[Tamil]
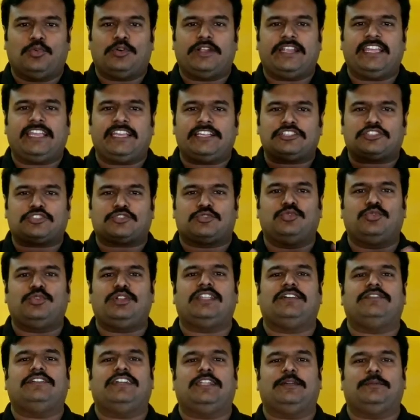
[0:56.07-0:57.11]
ஒரே
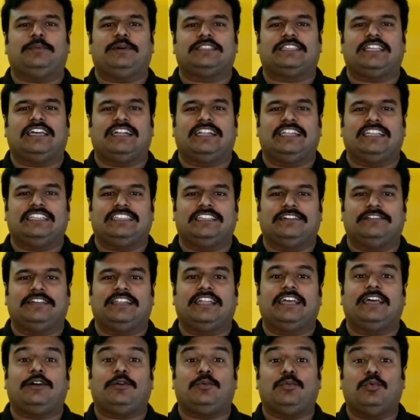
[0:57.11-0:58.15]
ஸ்கூலில் வேலை பார்த்தாங்களே தவிர